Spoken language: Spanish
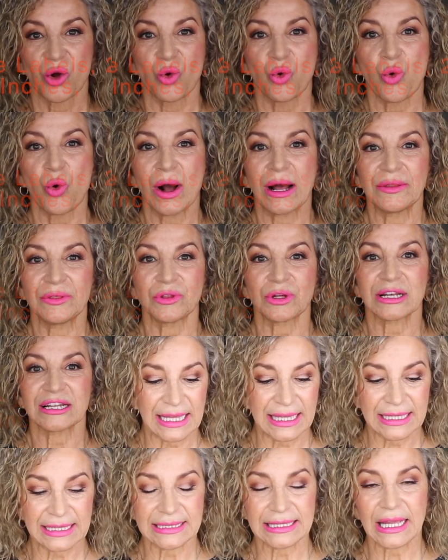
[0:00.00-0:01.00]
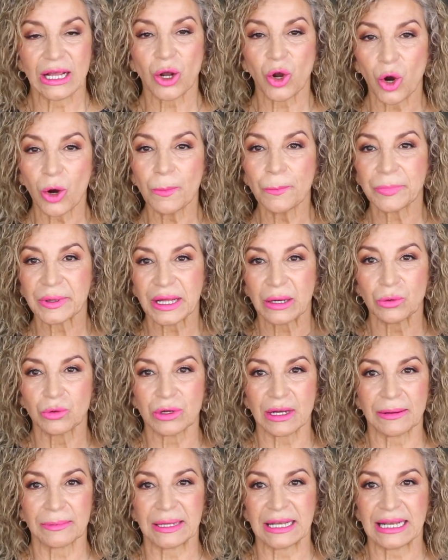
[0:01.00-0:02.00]
Cuando la gente compra
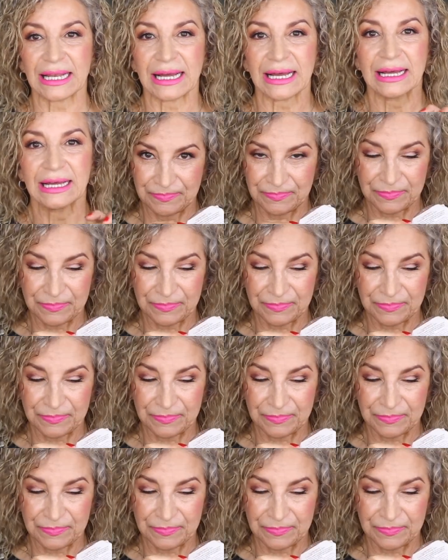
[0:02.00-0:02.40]
una vela,